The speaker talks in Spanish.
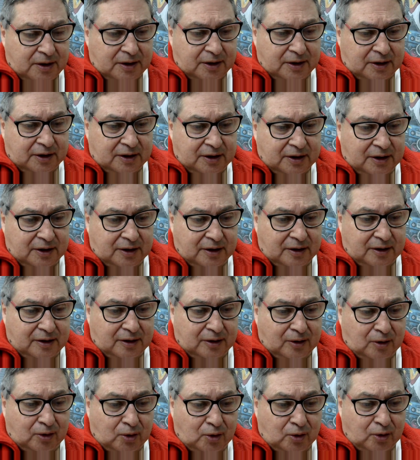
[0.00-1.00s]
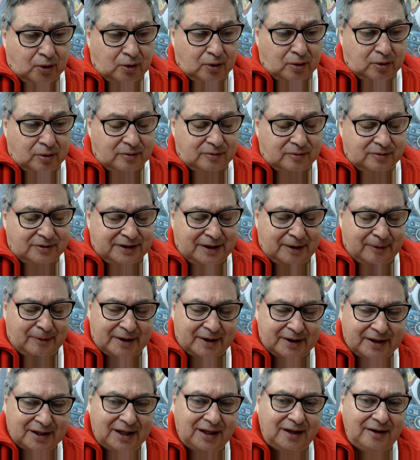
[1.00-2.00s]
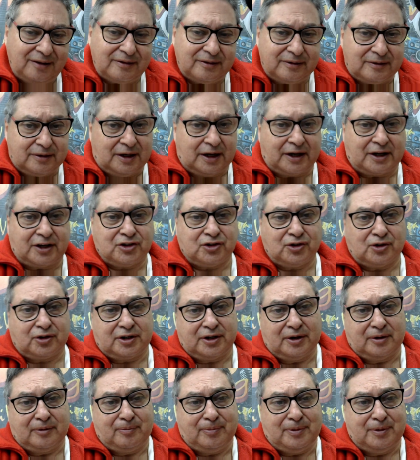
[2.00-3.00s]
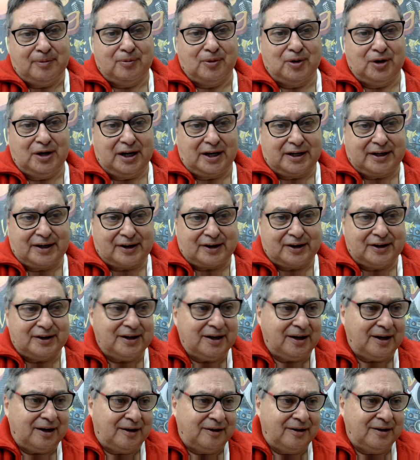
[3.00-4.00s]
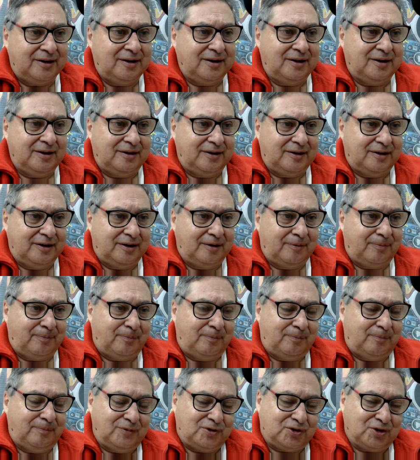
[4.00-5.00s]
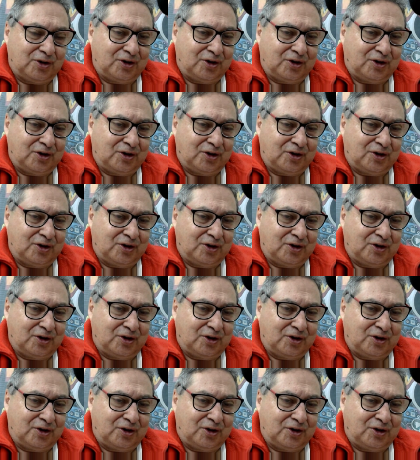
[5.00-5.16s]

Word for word: Eh, la verdad, aquellos que vimos en la carrera, yo